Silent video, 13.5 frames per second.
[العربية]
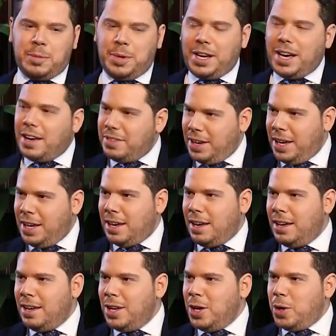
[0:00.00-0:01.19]
بخفايا
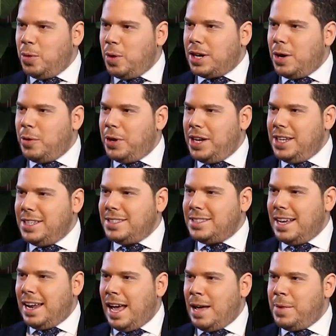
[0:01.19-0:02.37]
وكواليس
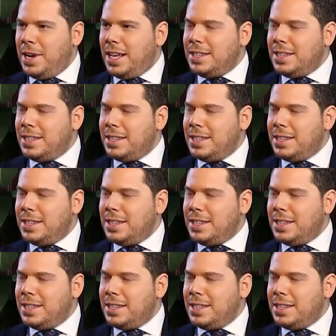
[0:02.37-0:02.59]
العمل